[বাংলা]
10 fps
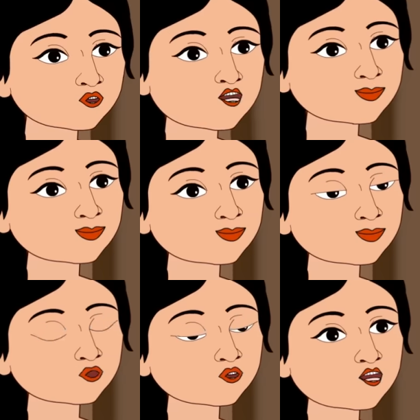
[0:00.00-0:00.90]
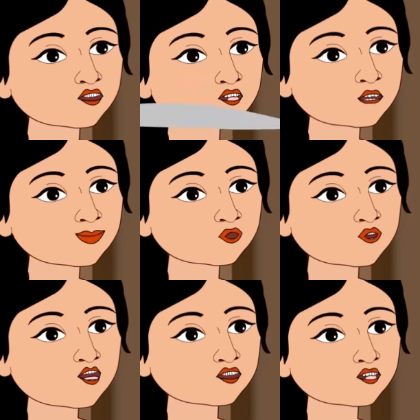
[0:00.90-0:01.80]
মা দুদিন ধরে
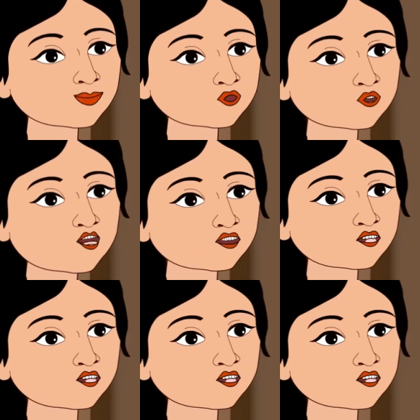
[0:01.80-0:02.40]
পেট পড়ে কিচ্ছু